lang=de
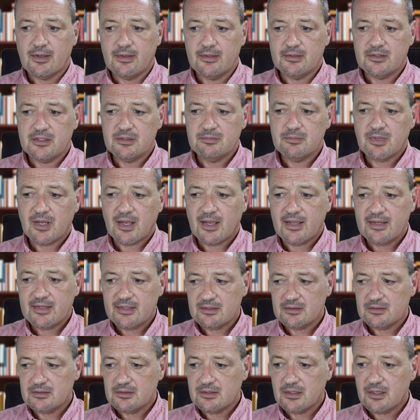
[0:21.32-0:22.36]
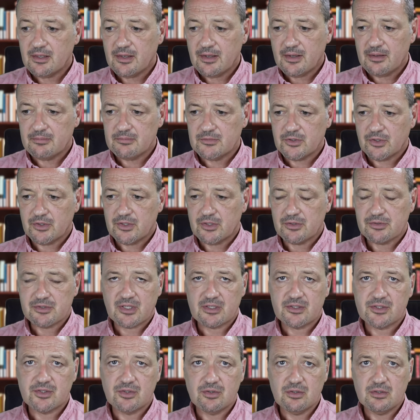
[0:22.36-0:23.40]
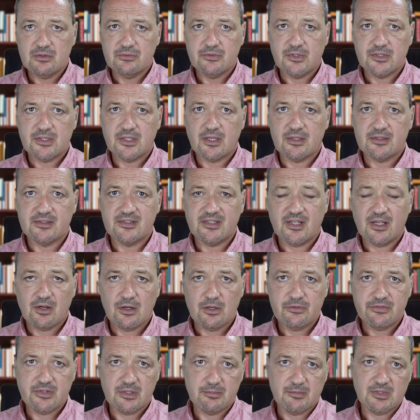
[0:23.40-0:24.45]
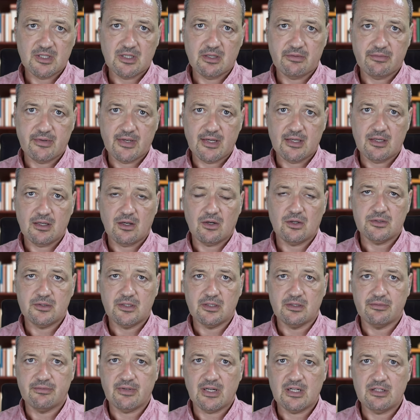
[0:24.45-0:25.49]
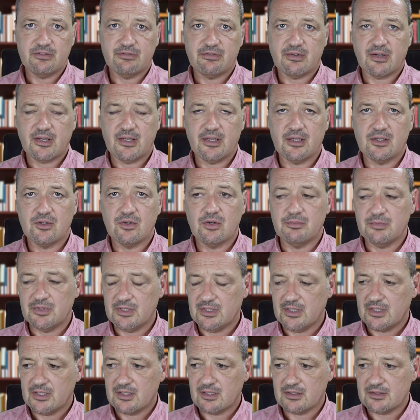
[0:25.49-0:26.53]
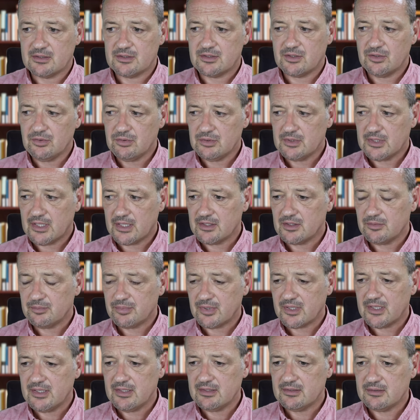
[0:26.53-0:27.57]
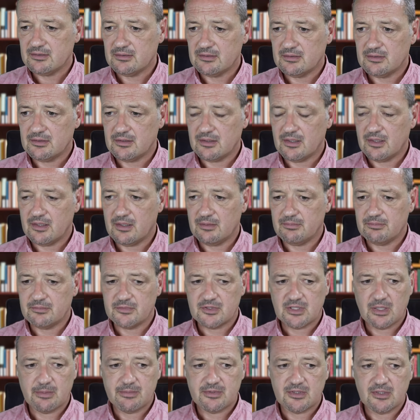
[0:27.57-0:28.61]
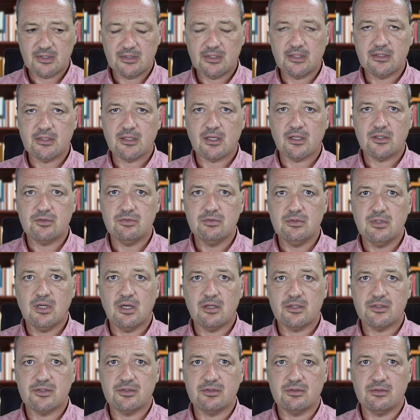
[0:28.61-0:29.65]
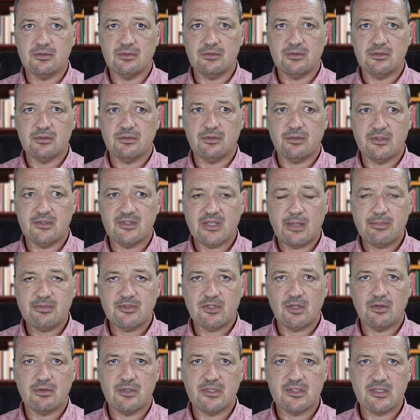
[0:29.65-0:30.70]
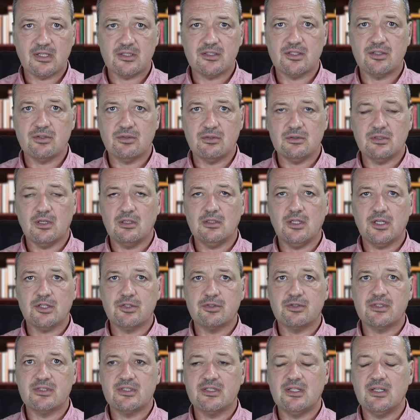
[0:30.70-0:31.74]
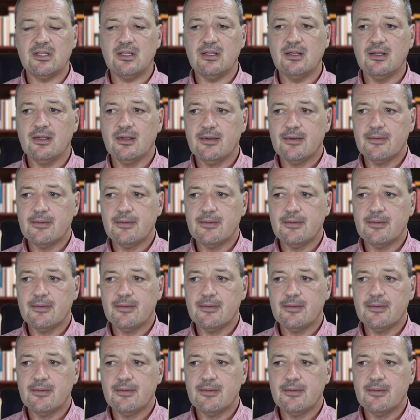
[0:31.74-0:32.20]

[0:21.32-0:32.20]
In diesen Bereichen ähm, neuer Organisationen wird ja sehr häufig mittlerweile auch die gewaltfreie Kommunikation angepriesen, ähm, selbst in Literatur, auch zu neuen Selbstorganisationen. Holacracy